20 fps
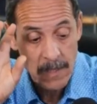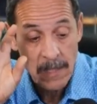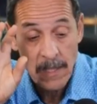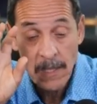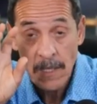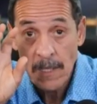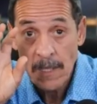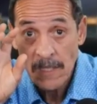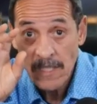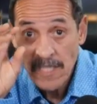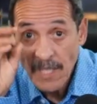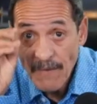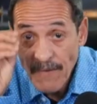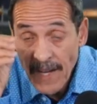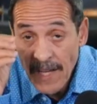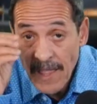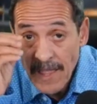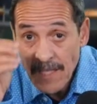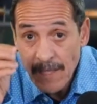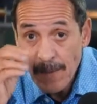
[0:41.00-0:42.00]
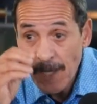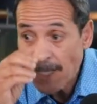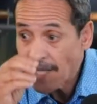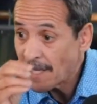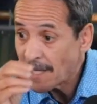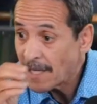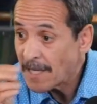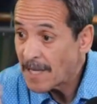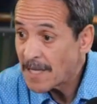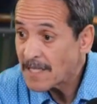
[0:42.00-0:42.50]
الصفحه الرسميه ديال
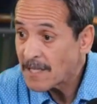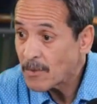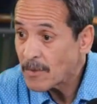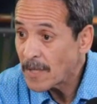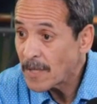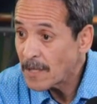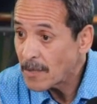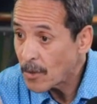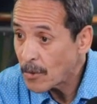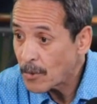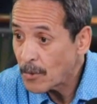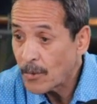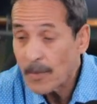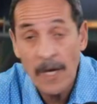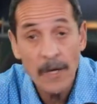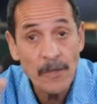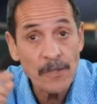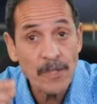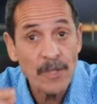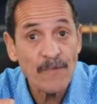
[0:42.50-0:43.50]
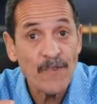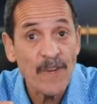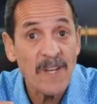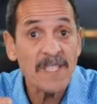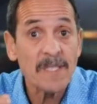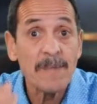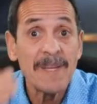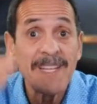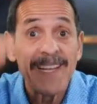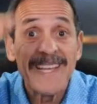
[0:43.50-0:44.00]
الهلال السوداني دخلوا ليها وشوفوها
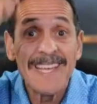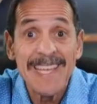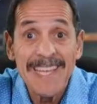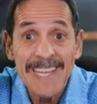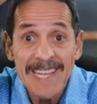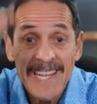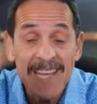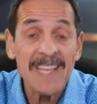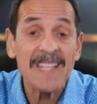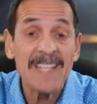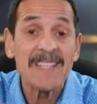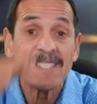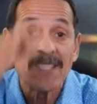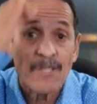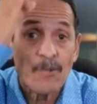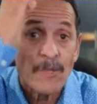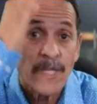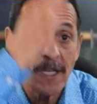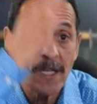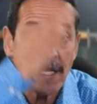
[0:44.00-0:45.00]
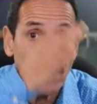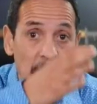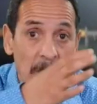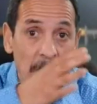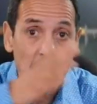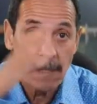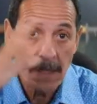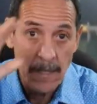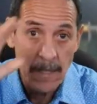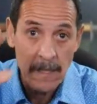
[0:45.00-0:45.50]
اسمها الهلال السوداني
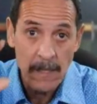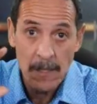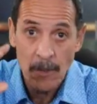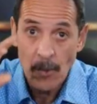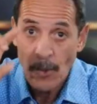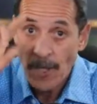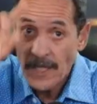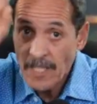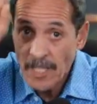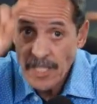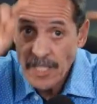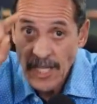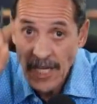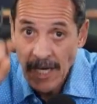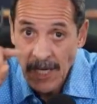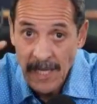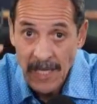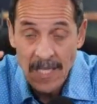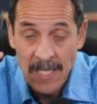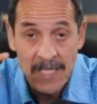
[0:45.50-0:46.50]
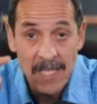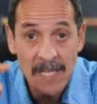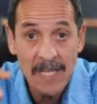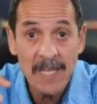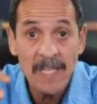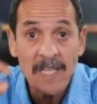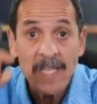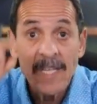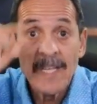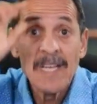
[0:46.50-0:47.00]
وعندها شعار ازرق
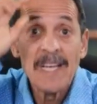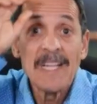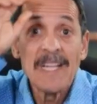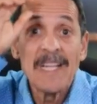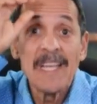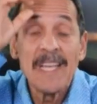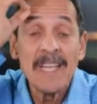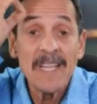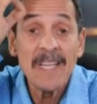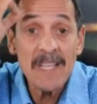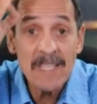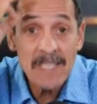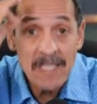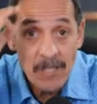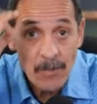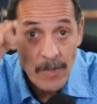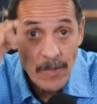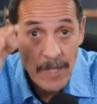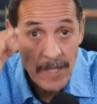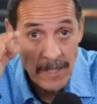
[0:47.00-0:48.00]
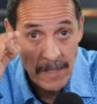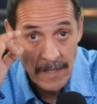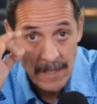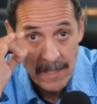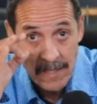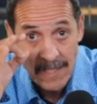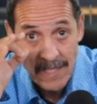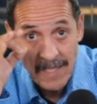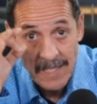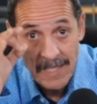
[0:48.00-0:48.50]
الهلال السوداني
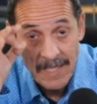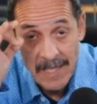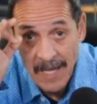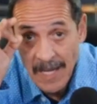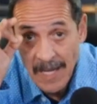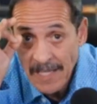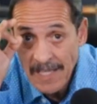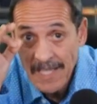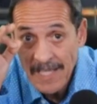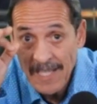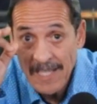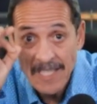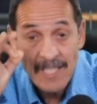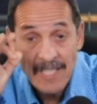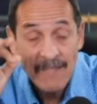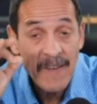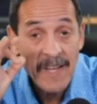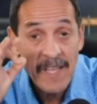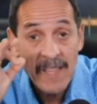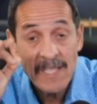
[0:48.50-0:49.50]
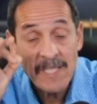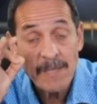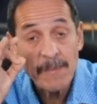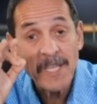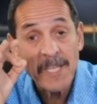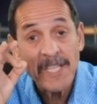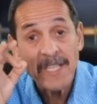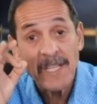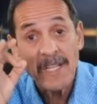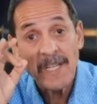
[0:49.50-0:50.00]
هذه هي الصفحه الرسميه
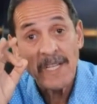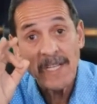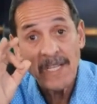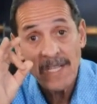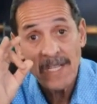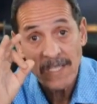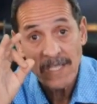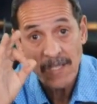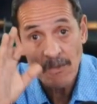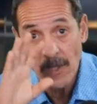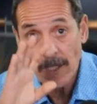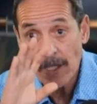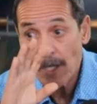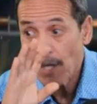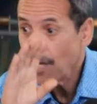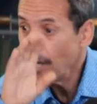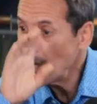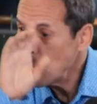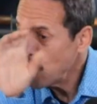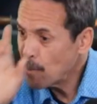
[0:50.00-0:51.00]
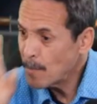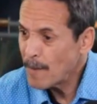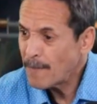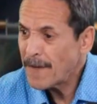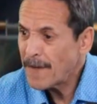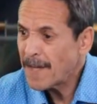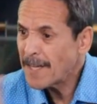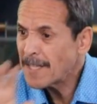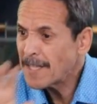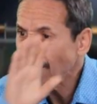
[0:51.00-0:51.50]
ديال الهلال السوداني وما فيها
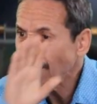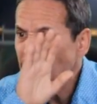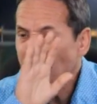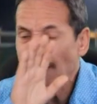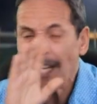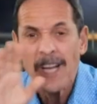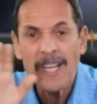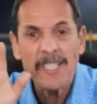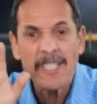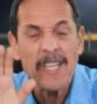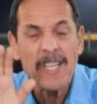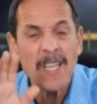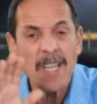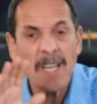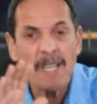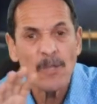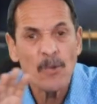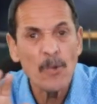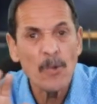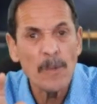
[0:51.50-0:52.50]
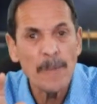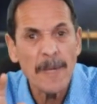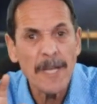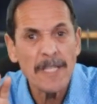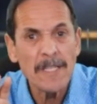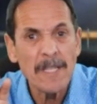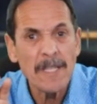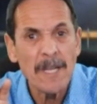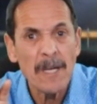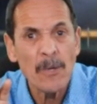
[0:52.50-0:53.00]
حتى شي حاجه اللي كتقول
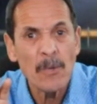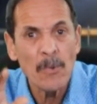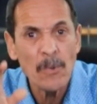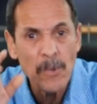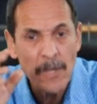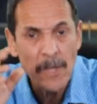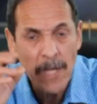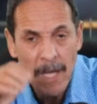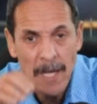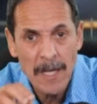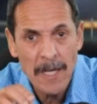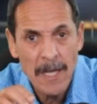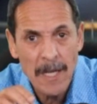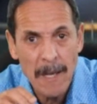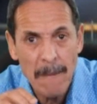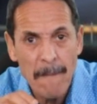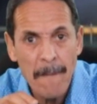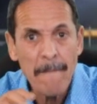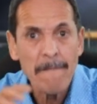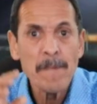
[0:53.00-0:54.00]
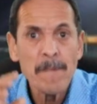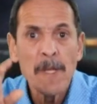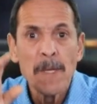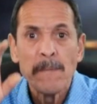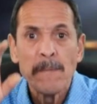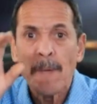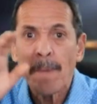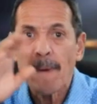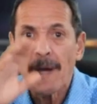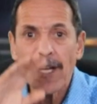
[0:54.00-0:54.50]
بانه الحكام
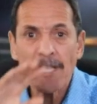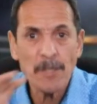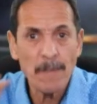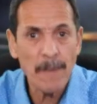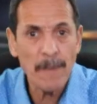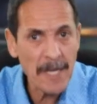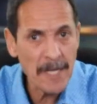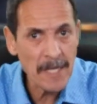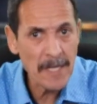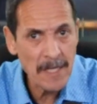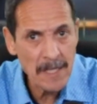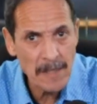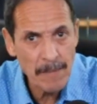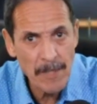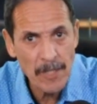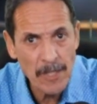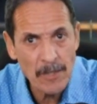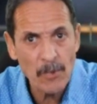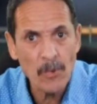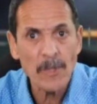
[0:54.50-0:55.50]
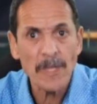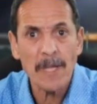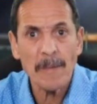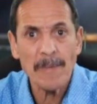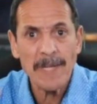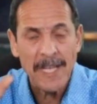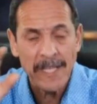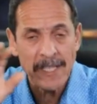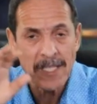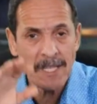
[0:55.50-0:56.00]
ما بقاش بغى سميتو طلب
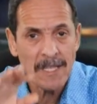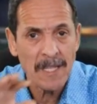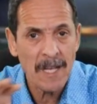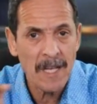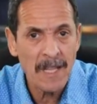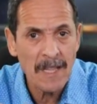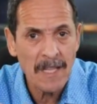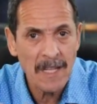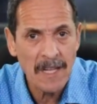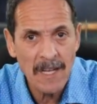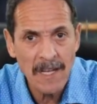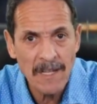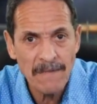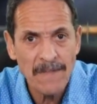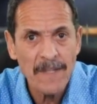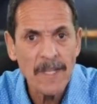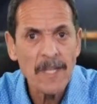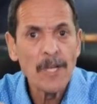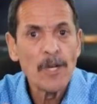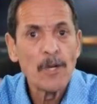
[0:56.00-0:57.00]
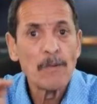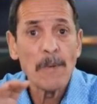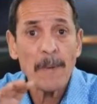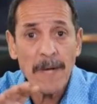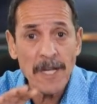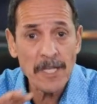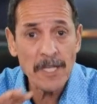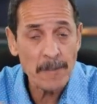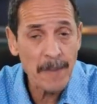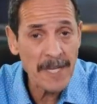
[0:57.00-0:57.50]
الاعتذار للكاف وما
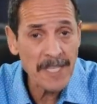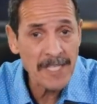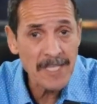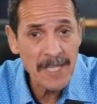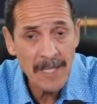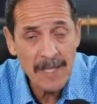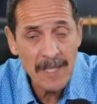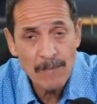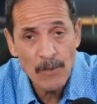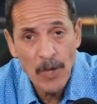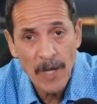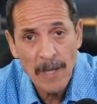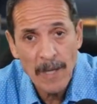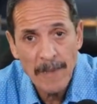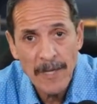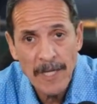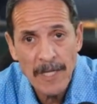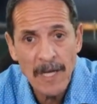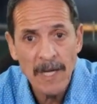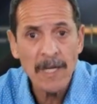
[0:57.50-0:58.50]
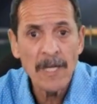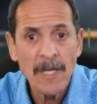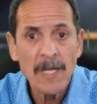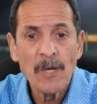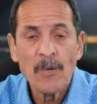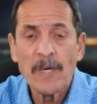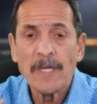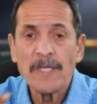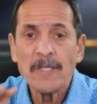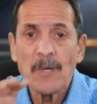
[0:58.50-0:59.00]
بقاش بغى يسير المقابله
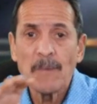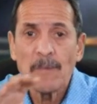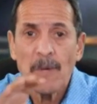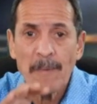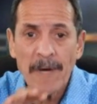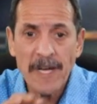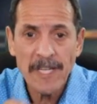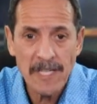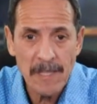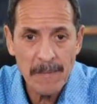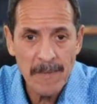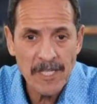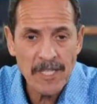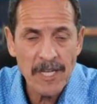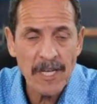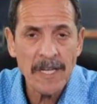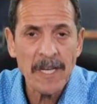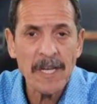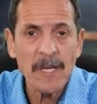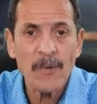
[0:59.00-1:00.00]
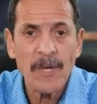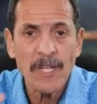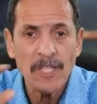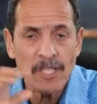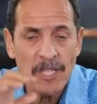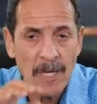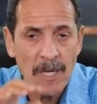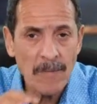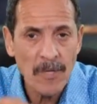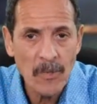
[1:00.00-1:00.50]
وانه ما بغاش المشاكل
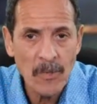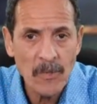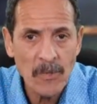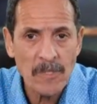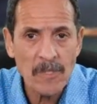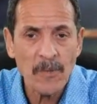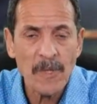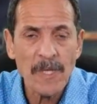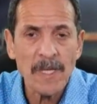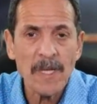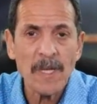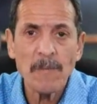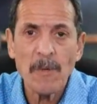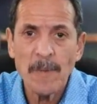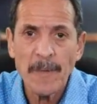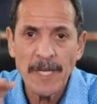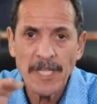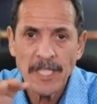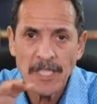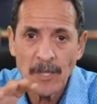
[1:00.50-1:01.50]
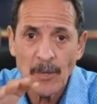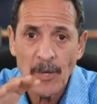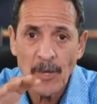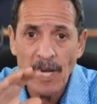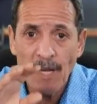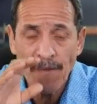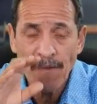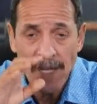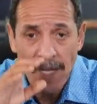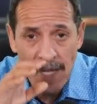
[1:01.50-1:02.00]
وكيتشكى من العنصريه وما بغاش
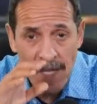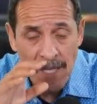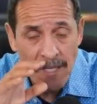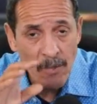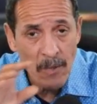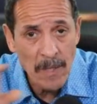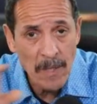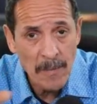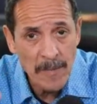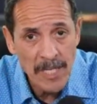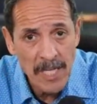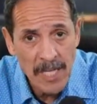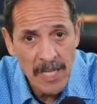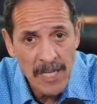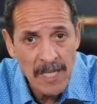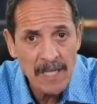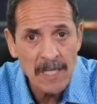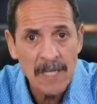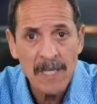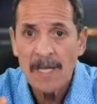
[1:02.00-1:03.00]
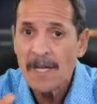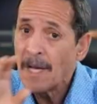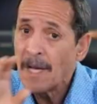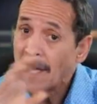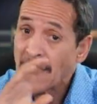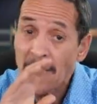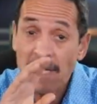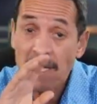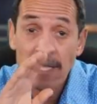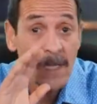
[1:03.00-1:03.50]
وخايف على راسو امنيا هاد
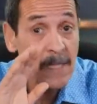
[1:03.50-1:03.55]
الهضره ما